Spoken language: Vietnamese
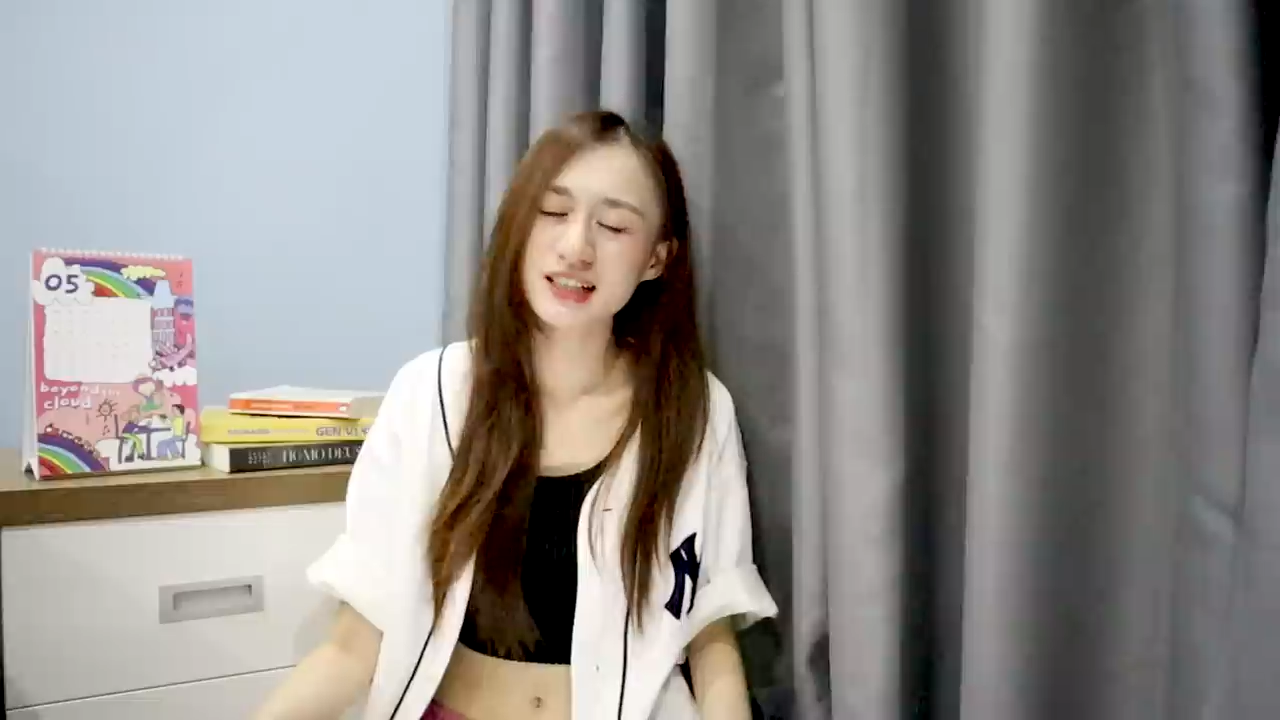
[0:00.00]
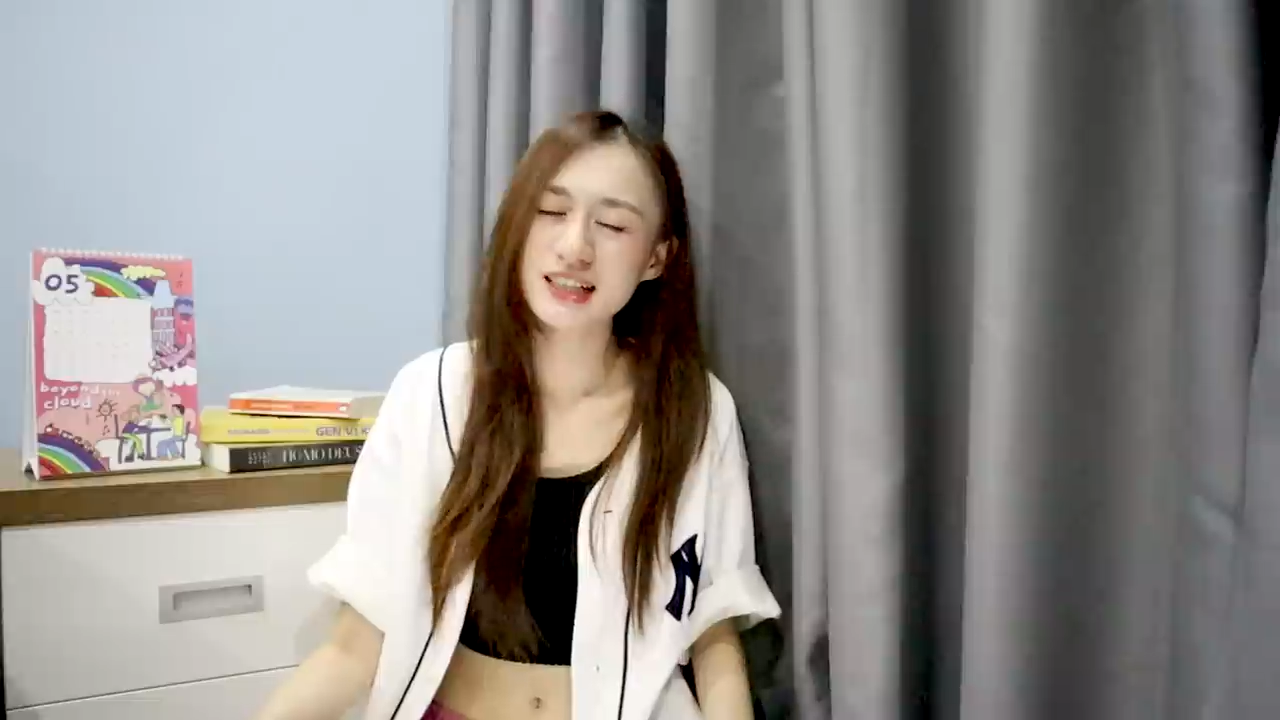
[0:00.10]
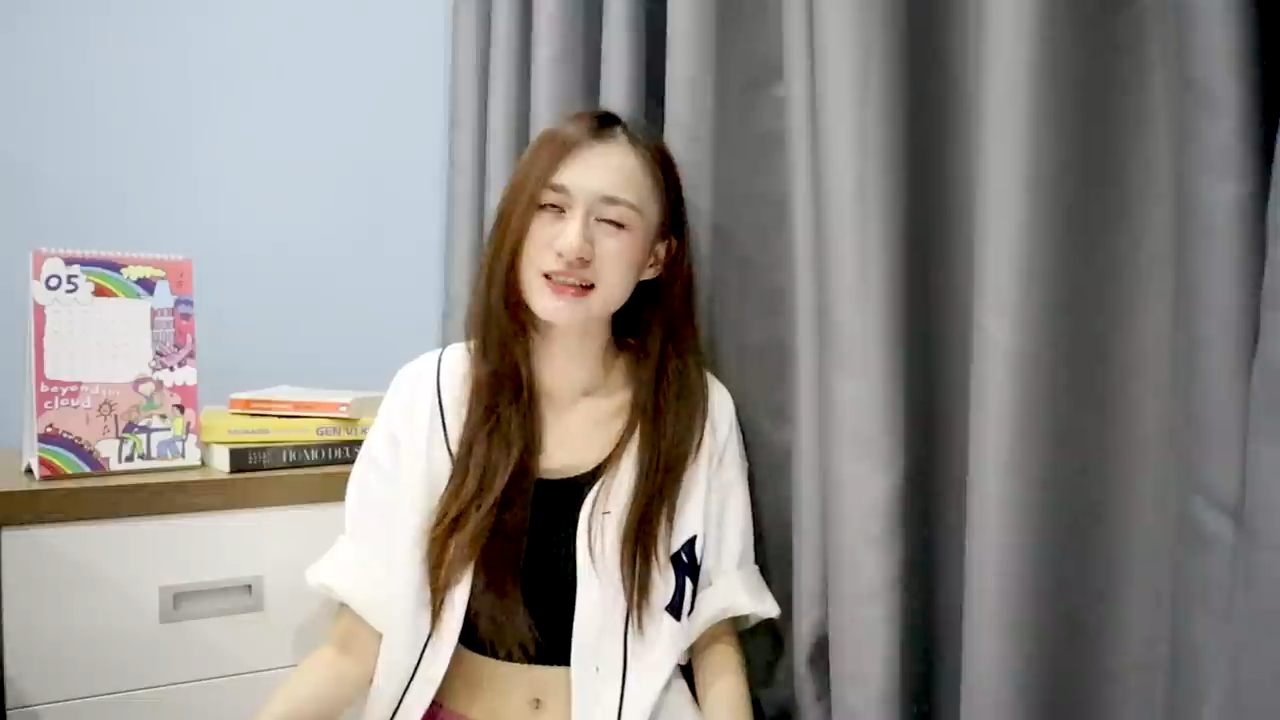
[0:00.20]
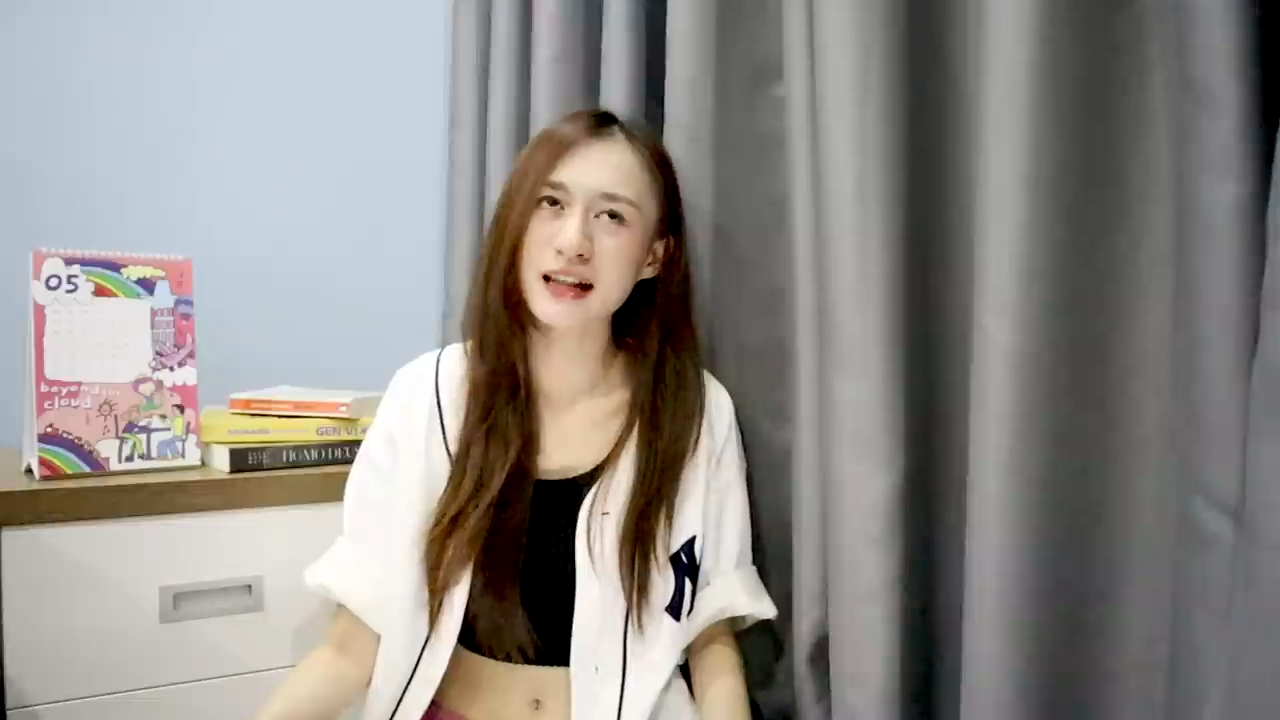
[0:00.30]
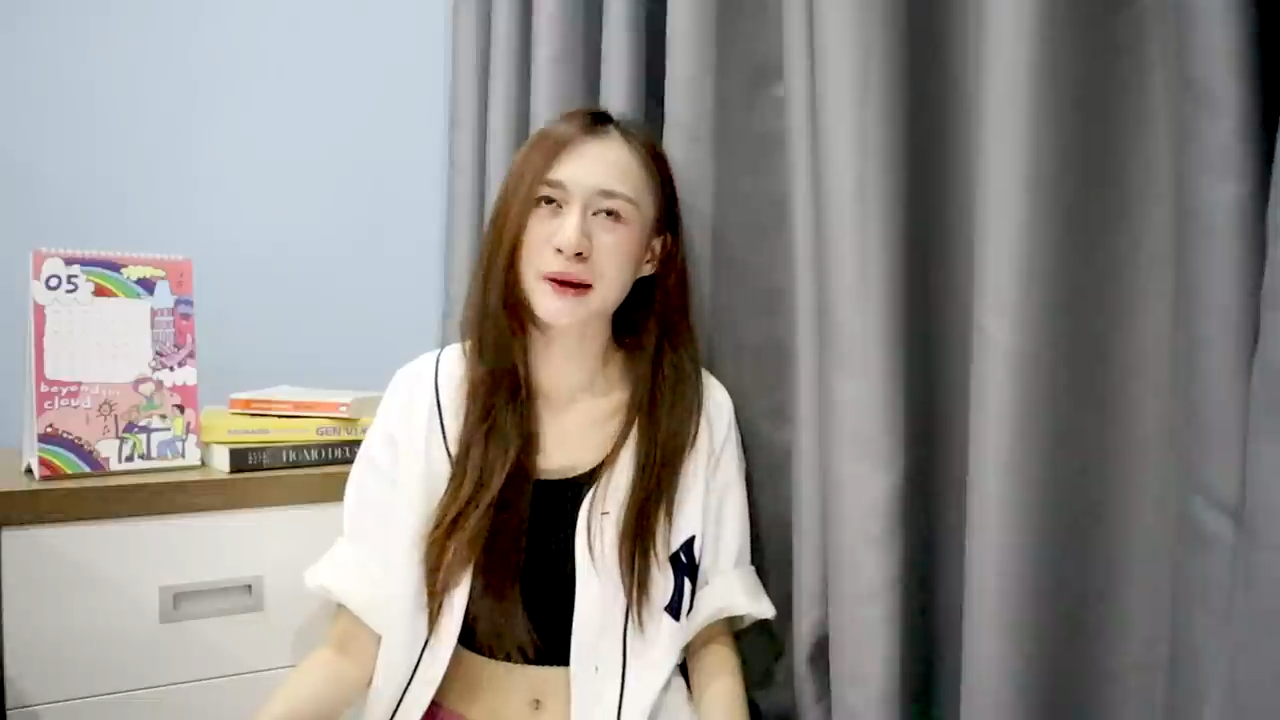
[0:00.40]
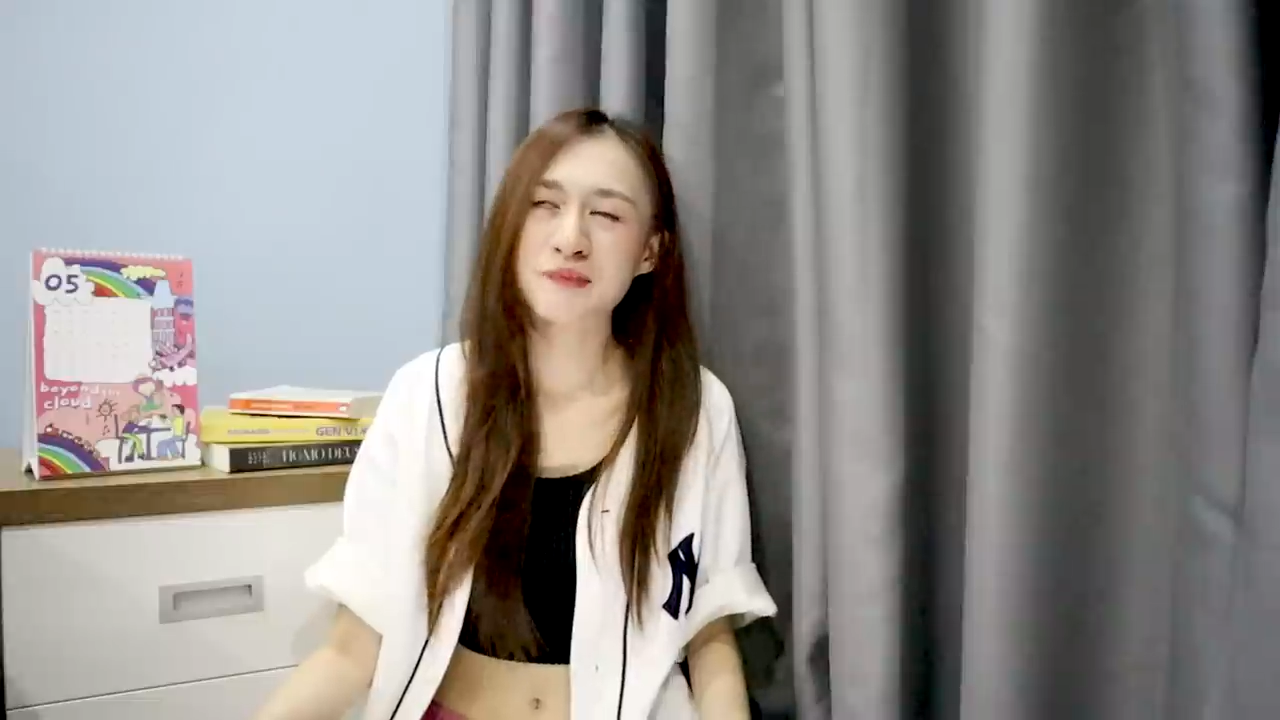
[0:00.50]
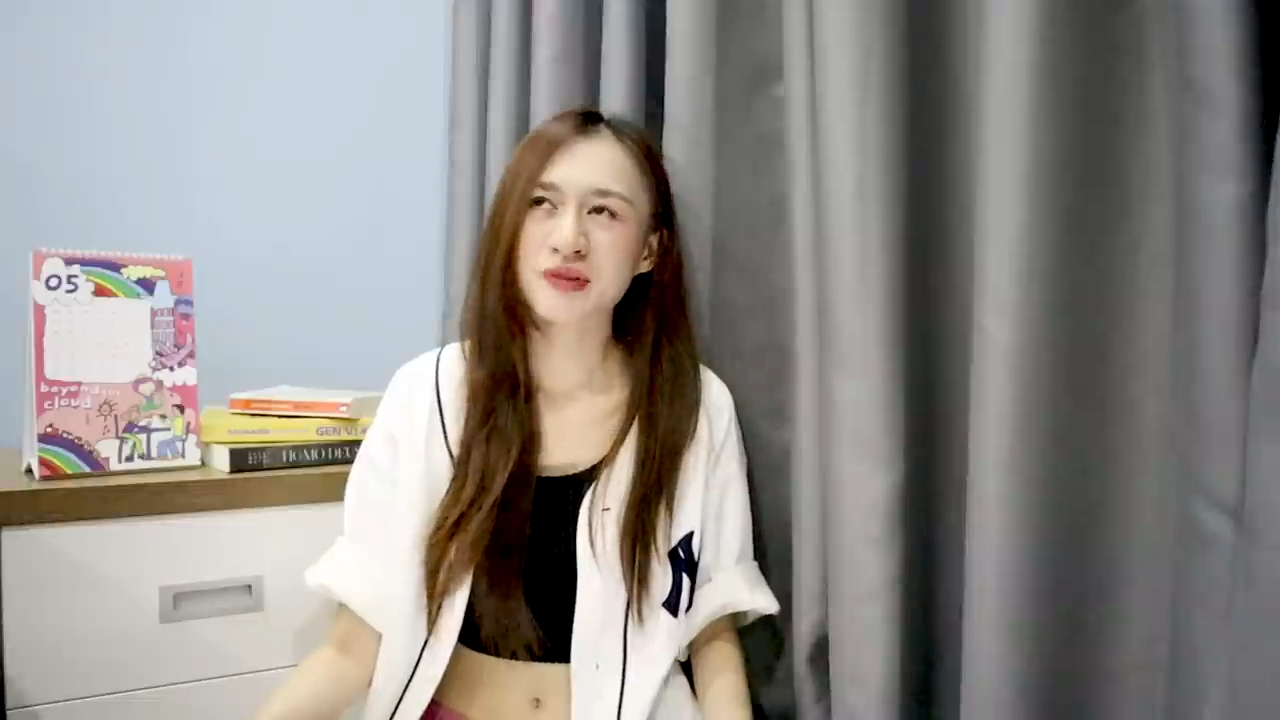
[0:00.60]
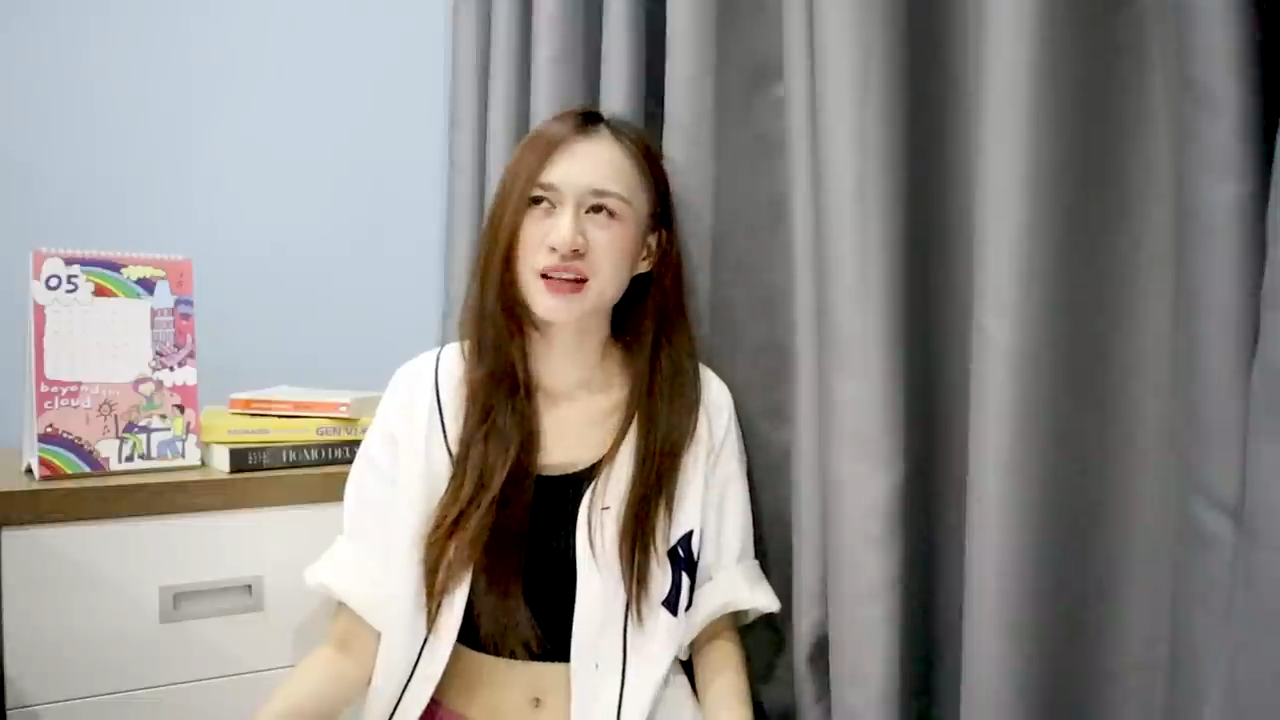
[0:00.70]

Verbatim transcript: nghĩ rằng là